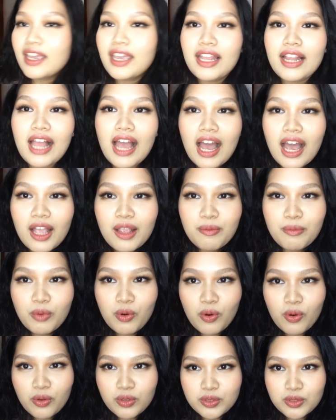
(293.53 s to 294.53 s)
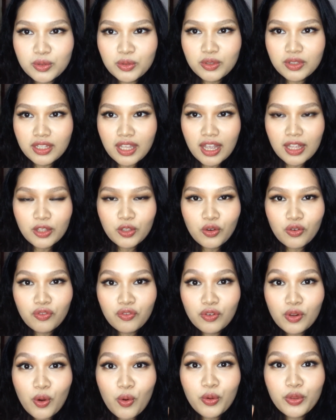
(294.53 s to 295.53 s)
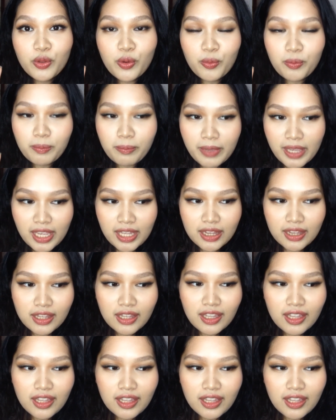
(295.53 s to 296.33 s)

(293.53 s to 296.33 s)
Kailangan mo sundan yung flow ng beat.